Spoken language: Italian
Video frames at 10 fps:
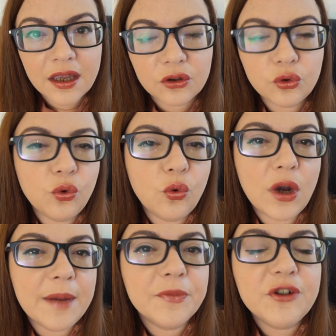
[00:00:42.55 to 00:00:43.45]

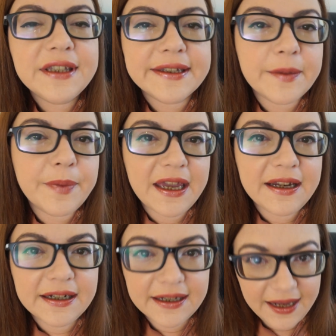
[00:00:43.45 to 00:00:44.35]
Dunque, dovete
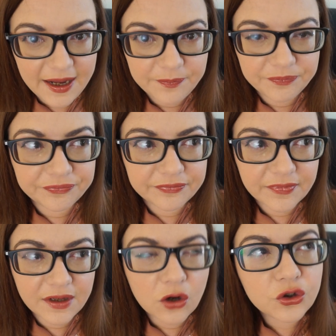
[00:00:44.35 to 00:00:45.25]
sapere che
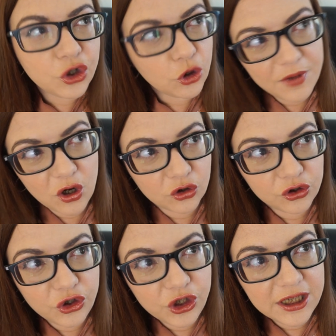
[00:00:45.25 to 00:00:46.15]
oggi come
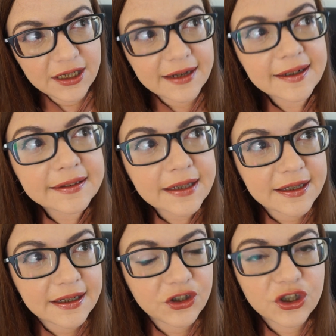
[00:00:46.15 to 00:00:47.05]
oggi la realtà
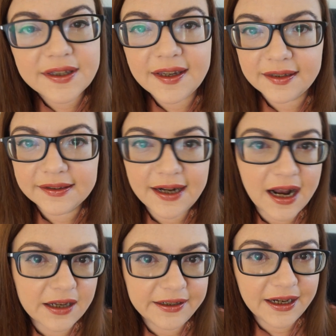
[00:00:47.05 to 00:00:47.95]
delle agenzie
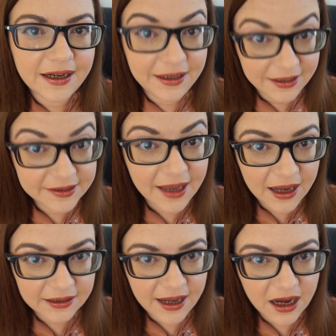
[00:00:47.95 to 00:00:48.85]
letterarie, in
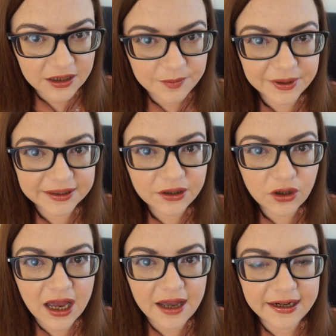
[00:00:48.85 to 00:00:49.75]
Italia in
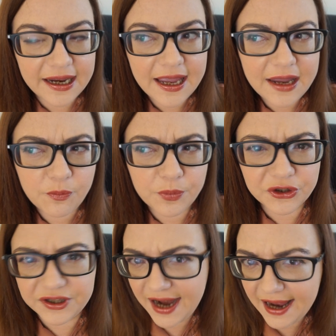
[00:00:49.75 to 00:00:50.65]
particolare, è un po'
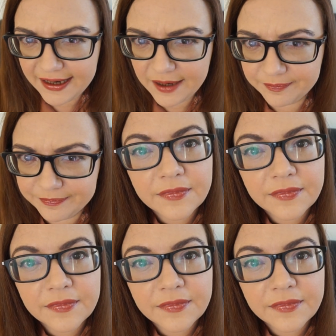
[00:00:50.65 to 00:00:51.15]
strana.